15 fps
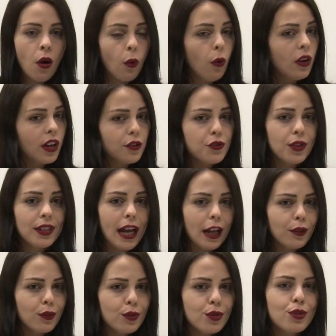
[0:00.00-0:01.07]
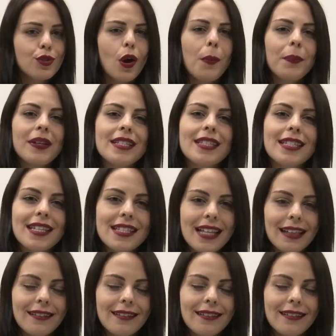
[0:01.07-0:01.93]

O candidato só precisa